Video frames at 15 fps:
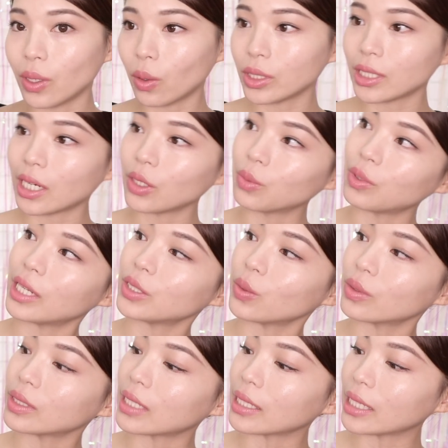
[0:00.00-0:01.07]
はこちらのブラシ
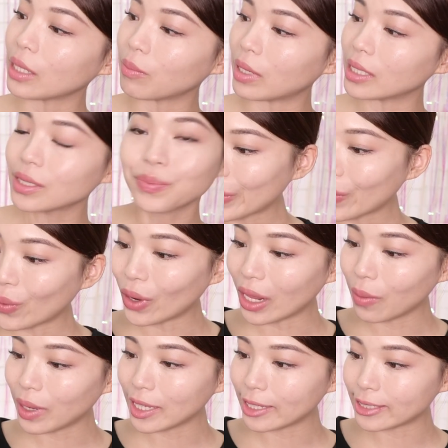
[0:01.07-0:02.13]
を使っていますこ
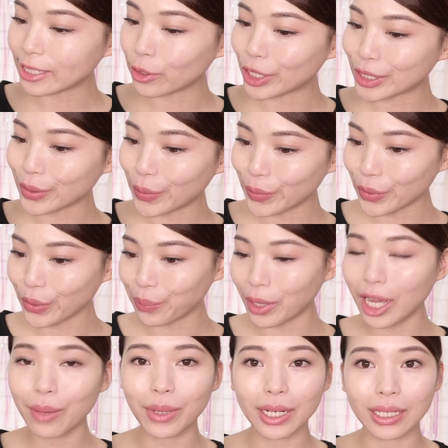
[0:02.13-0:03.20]
れはですね私は本当に
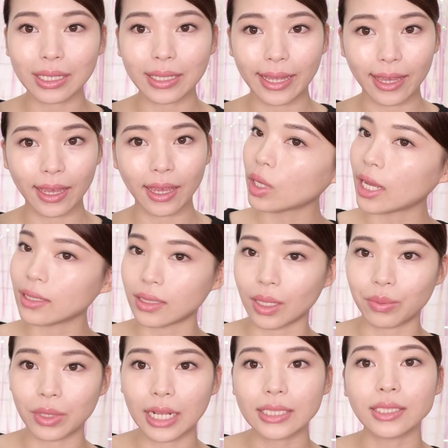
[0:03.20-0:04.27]
バーバリーで買った
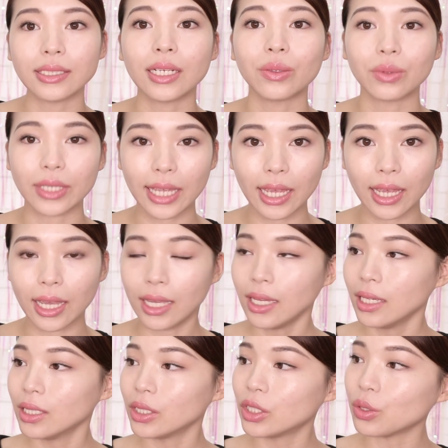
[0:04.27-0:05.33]
ブラシなので
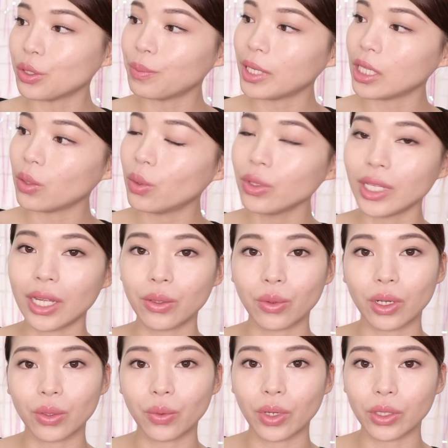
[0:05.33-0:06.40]
ちょっと今日本にあるの
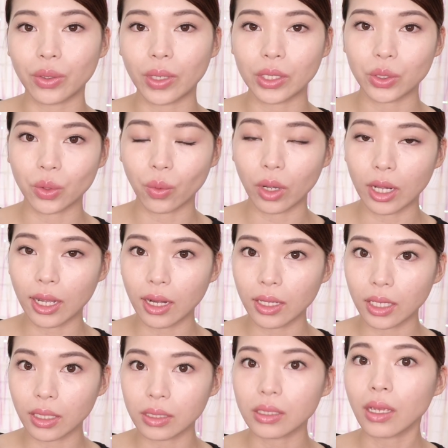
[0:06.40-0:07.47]
かどうかっていうのはちょっとわから
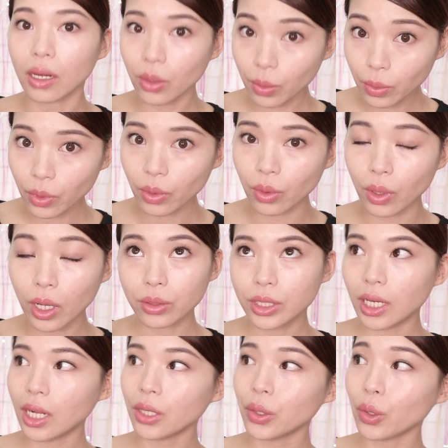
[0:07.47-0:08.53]
ないんですけれどもど
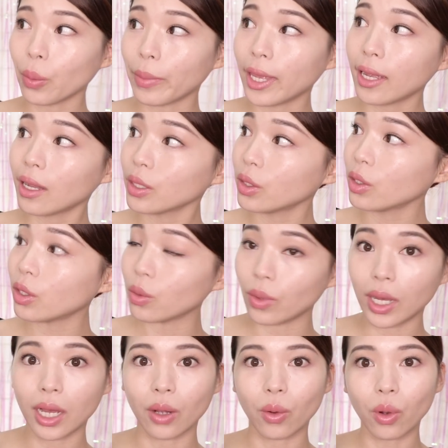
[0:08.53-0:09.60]
ちらかというとメーカーというより
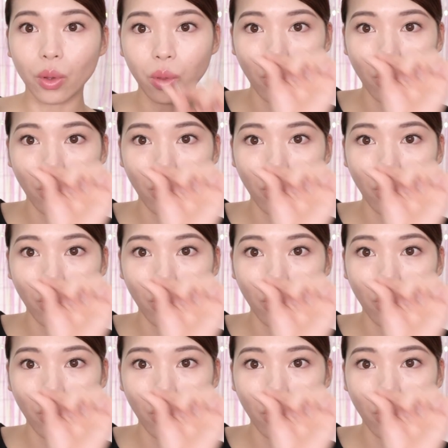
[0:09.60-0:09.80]
はこ